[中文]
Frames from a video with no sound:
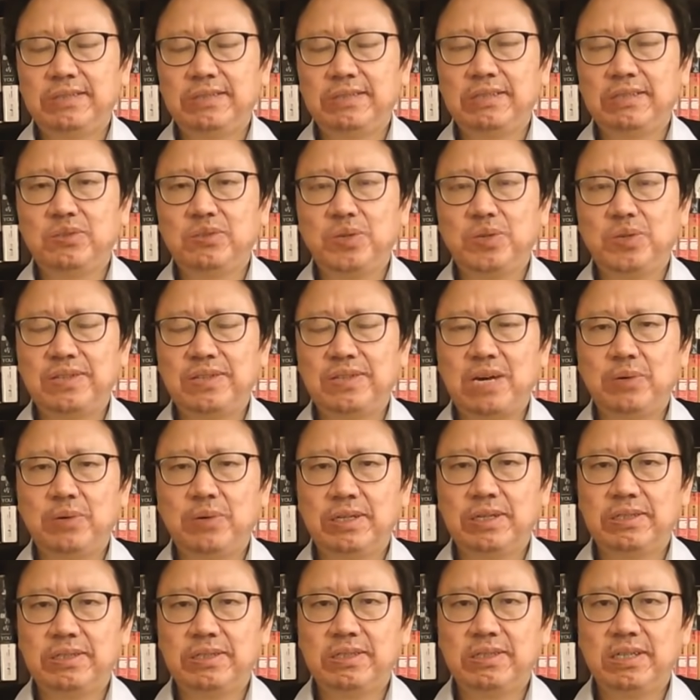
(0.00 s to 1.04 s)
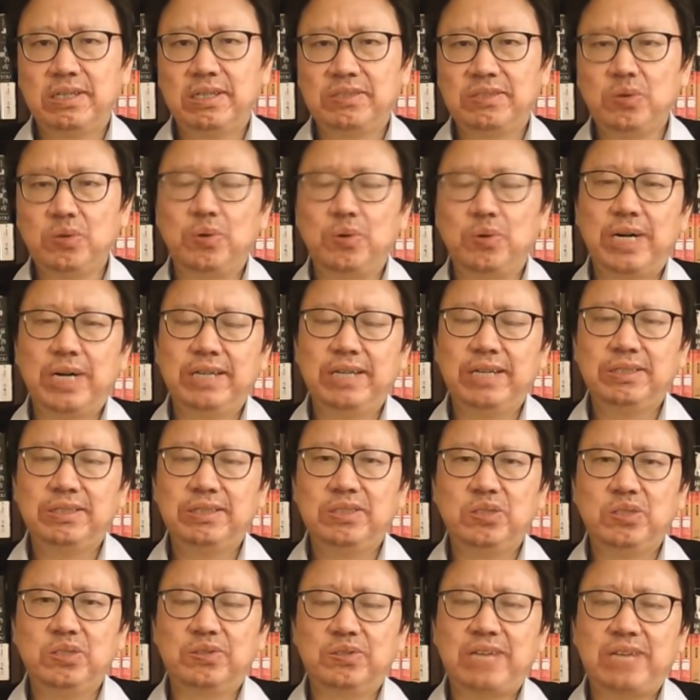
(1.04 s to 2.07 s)
政治局常委周永康
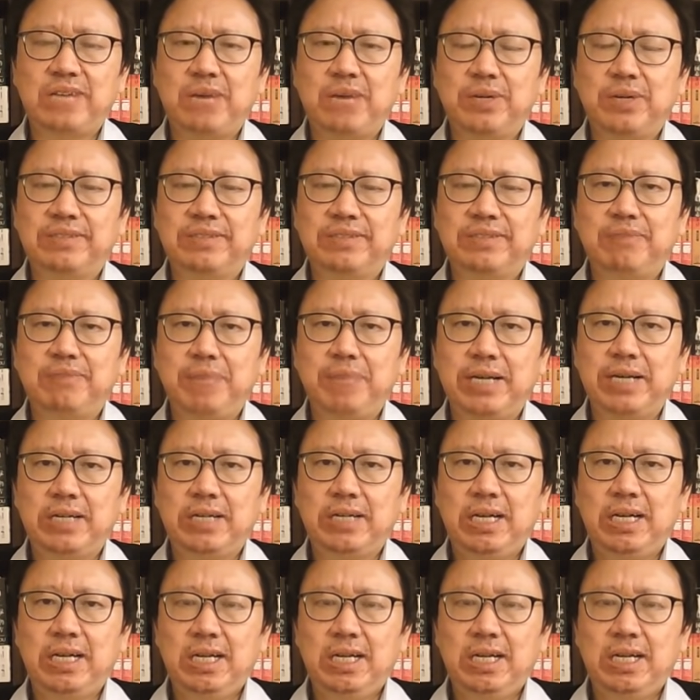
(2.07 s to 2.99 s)
就参与了政变，